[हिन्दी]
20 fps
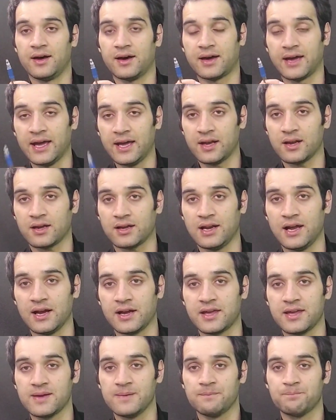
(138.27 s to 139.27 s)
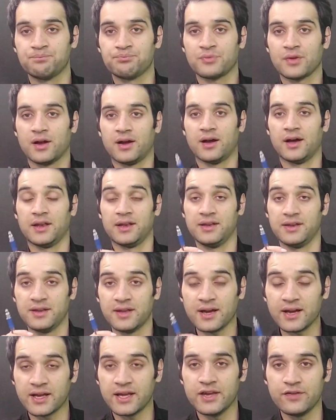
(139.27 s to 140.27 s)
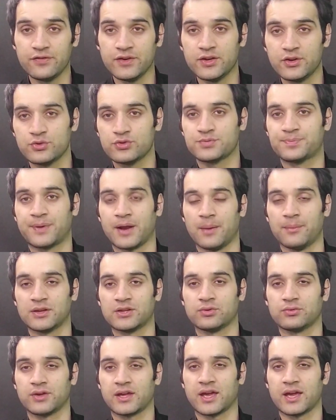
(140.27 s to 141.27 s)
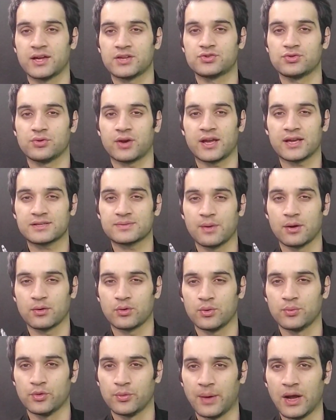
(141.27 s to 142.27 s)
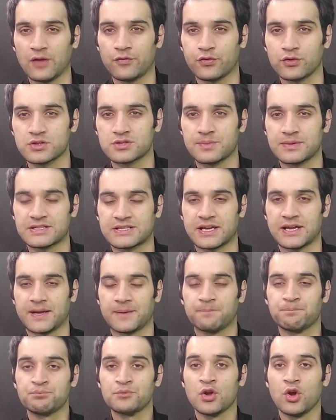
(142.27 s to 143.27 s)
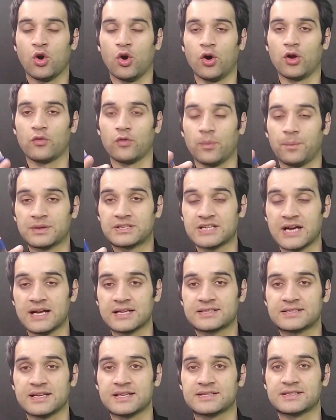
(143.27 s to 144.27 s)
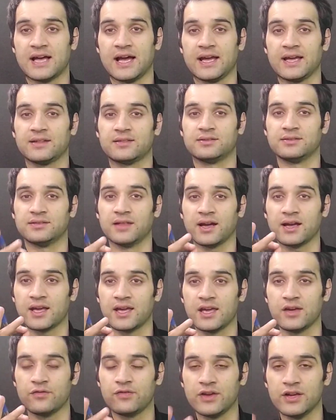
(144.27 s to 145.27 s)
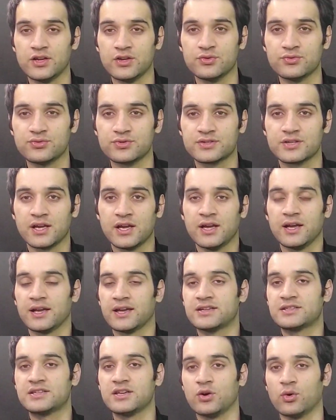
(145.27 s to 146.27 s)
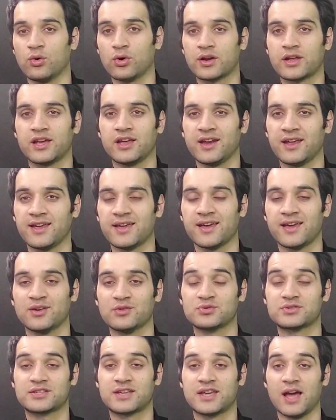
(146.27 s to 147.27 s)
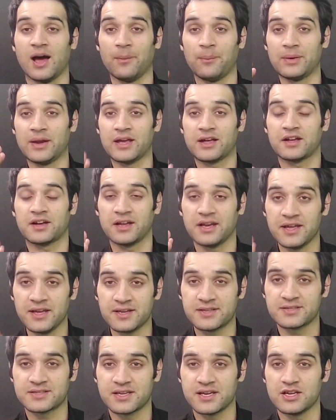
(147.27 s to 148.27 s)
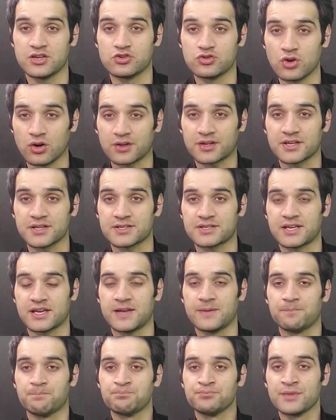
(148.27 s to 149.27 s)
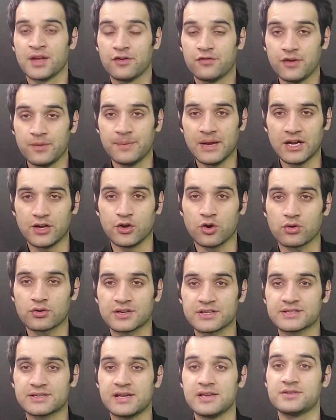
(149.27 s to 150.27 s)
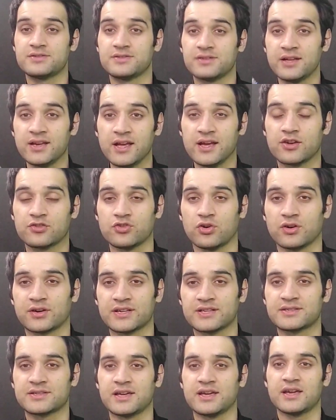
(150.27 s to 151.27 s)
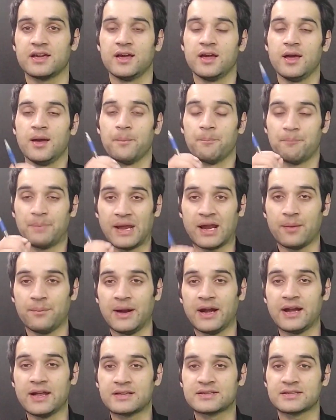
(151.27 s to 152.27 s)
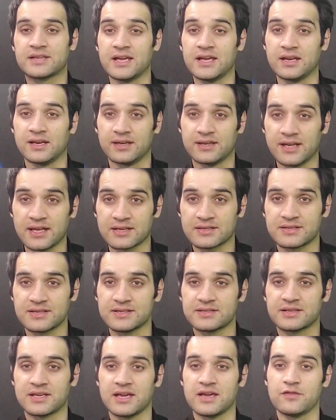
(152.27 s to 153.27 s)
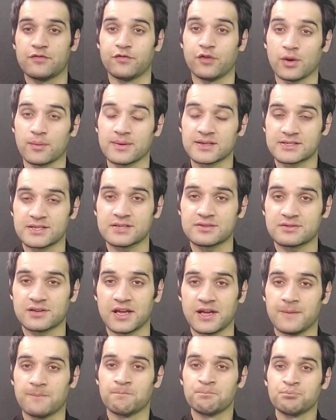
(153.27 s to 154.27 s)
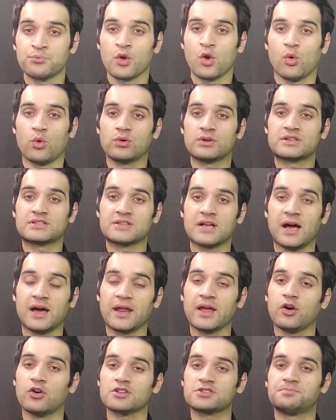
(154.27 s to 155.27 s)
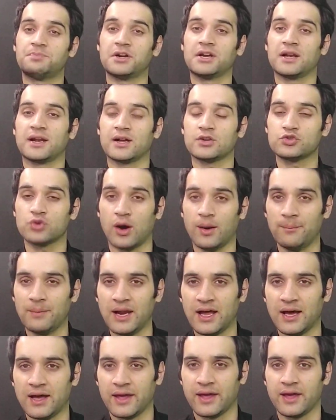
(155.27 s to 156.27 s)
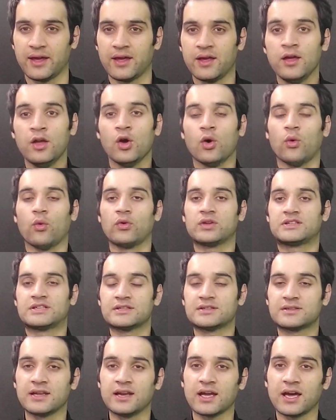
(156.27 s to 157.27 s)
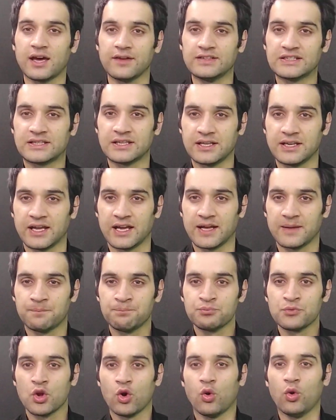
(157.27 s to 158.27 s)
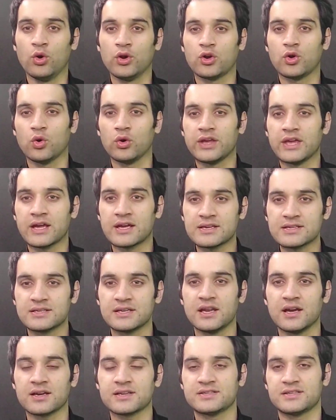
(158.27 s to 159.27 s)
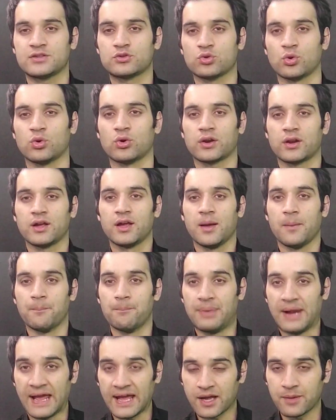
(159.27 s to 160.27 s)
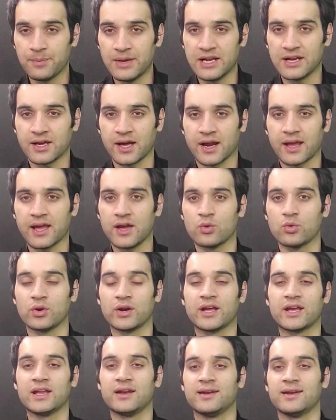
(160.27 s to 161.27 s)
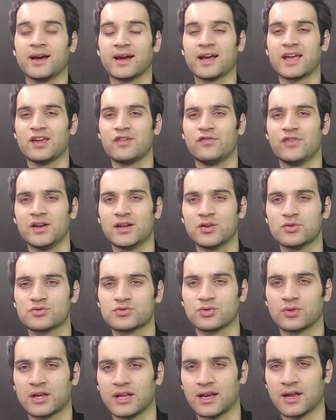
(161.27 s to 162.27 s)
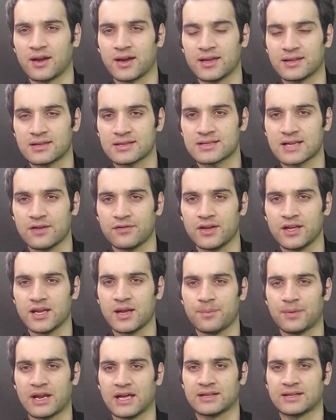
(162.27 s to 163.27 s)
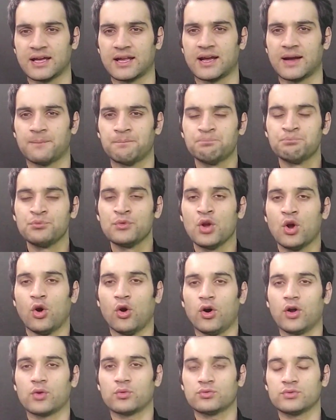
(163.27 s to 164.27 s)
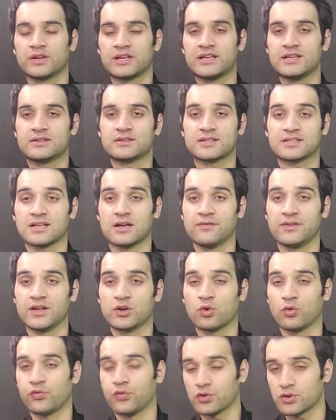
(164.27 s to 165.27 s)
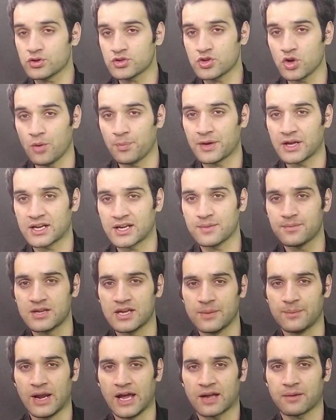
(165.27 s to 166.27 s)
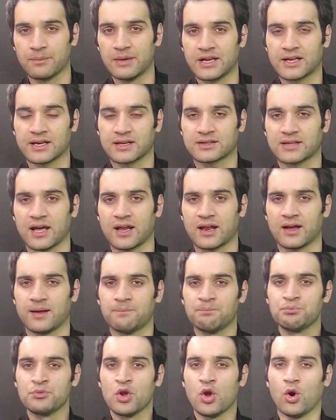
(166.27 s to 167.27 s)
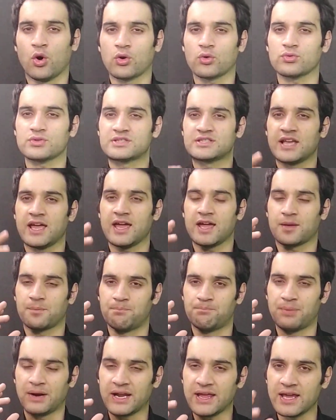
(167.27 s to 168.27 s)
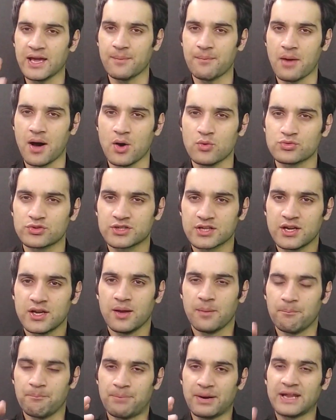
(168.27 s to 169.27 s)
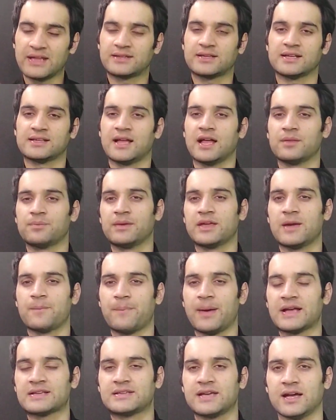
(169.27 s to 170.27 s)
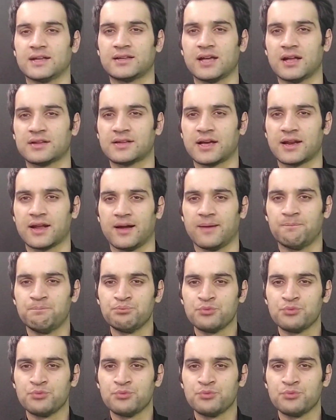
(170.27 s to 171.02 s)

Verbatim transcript: गैर अखलाकी नंगी वीडियोस बरामद हुई हैं जो कि इस मोबाइल फोन्स में से हैं और वो 50 से जाहिद नंगी वीडियोस किसी और की नहीं है उसके अपने कलीग्स की डॉक्टर्स की फीमेल डॉक्टर्स की सीनियर डॉक्टर्स की पैरामेडिक्स की नर्सिस की फार्मासिस्ट की उन सारे हॉस्पिटल का जो अमला है वो जितनी खवतान हैं उनको ये किसी ना किसी तौर ब्लैकमेल करके उनकी नंगी वीडियोस उनकी नंगी तस्वीर ये बनाता रहा और उनकी तस्वीर को फोटोशॉप करके भी ये ब्लैकमेल करता रहा और उनसे एक बड़ी अमाउंट बड़ी तादाद में ये पैसे हत्याता रहा